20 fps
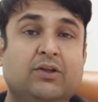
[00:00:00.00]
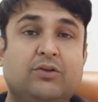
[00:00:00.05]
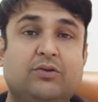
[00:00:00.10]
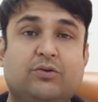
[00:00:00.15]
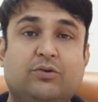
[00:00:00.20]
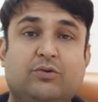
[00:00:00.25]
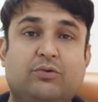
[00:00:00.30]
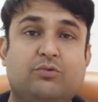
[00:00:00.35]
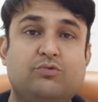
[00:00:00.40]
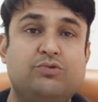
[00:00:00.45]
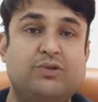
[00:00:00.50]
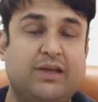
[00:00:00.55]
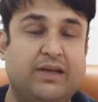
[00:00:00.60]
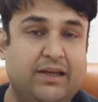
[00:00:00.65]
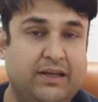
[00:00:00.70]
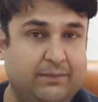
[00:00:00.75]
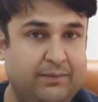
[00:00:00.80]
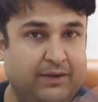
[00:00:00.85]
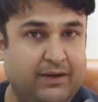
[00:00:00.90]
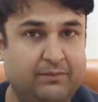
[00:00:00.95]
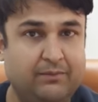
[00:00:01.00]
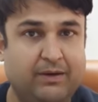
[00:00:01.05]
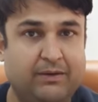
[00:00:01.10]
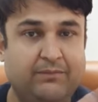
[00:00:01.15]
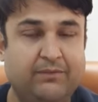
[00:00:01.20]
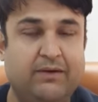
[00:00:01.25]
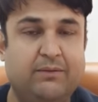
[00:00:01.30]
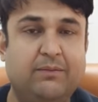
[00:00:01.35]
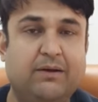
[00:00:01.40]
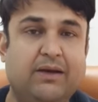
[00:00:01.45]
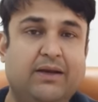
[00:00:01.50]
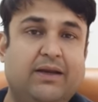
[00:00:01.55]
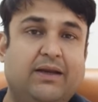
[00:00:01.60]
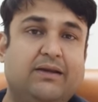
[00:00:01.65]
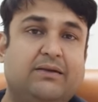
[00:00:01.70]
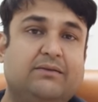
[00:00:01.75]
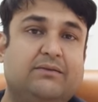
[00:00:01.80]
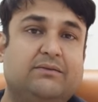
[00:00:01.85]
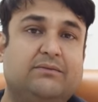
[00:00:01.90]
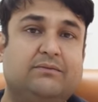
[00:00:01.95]
तो उसके लिए भी हम अवेलेबल हैं
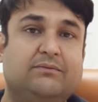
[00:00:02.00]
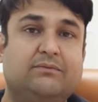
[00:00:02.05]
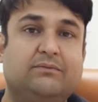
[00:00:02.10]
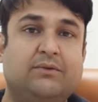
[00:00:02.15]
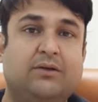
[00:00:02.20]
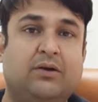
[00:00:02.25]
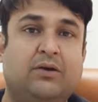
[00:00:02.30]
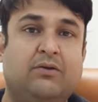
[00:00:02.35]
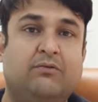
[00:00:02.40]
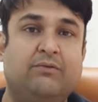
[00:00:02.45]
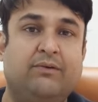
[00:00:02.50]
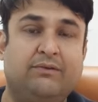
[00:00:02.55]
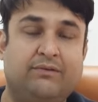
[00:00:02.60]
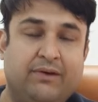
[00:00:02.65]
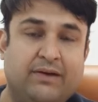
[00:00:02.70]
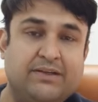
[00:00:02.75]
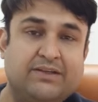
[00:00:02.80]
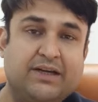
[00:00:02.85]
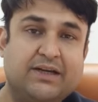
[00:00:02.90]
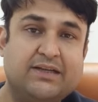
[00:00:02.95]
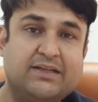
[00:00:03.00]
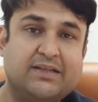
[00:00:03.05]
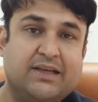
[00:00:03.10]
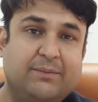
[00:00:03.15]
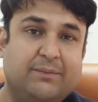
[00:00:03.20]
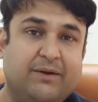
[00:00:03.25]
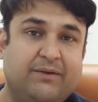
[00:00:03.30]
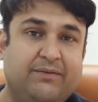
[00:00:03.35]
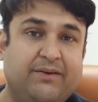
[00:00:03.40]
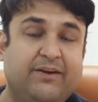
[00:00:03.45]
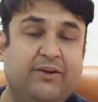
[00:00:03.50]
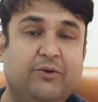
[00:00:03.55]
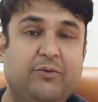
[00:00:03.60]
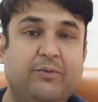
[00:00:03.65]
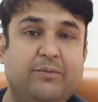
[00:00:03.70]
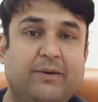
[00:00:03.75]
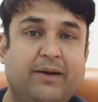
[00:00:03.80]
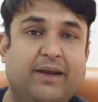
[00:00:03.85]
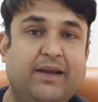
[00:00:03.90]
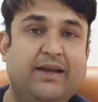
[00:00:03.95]
विंडशेंड्स की हमने वीडियो
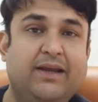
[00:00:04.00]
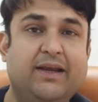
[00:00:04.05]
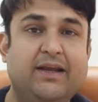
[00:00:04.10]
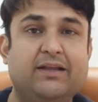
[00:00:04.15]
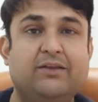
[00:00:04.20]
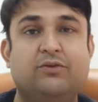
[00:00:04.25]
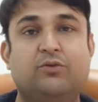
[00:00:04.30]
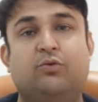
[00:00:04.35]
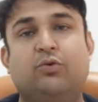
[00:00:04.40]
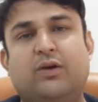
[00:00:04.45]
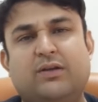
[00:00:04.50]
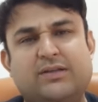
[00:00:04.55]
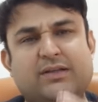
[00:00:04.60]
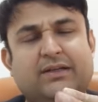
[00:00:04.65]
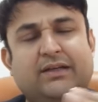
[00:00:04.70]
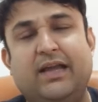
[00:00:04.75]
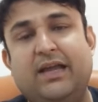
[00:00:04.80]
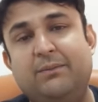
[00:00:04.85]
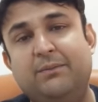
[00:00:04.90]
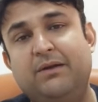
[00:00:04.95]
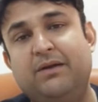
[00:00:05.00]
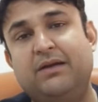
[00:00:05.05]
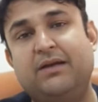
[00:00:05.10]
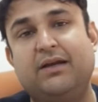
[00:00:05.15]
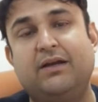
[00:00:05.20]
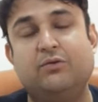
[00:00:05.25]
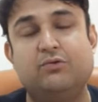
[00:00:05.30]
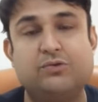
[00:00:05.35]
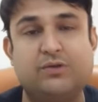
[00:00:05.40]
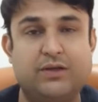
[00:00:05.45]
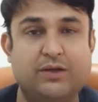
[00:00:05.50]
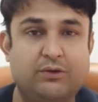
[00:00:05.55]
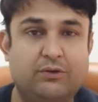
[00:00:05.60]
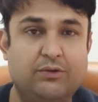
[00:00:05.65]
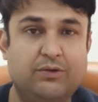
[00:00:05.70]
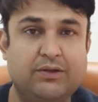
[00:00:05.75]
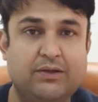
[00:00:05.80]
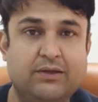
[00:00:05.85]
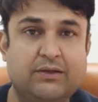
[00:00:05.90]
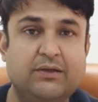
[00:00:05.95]
भी बनाई है थोड़ा सा टाइम लग रहा है उसके
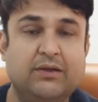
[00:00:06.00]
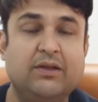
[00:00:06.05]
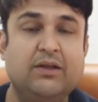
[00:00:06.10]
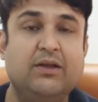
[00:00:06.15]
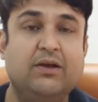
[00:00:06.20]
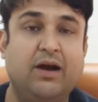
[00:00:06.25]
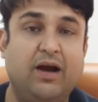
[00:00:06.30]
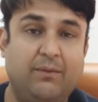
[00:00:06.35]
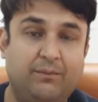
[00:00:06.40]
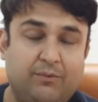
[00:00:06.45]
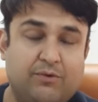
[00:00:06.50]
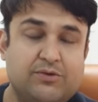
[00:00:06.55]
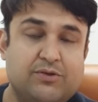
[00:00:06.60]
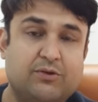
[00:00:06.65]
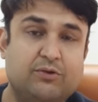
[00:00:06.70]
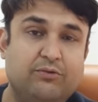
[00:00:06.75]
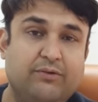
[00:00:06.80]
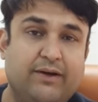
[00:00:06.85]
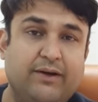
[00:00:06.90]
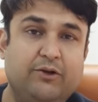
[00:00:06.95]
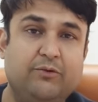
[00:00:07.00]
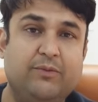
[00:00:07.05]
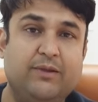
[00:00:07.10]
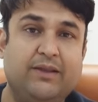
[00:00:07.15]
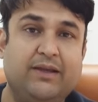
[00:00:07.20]
अंदर आपको ज़रूर वीडियो भी